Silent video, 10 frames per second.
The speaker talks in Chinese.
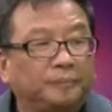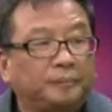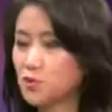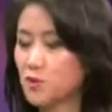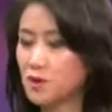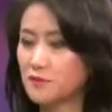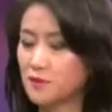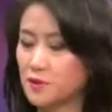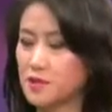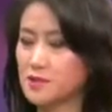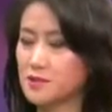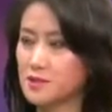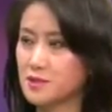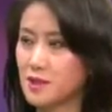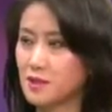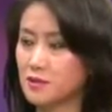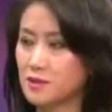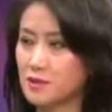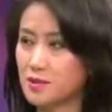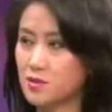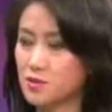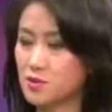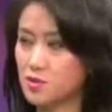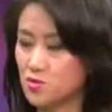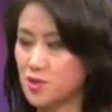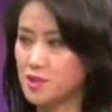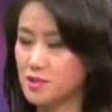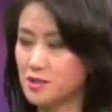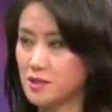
不断的否定自己，然后呢去学习，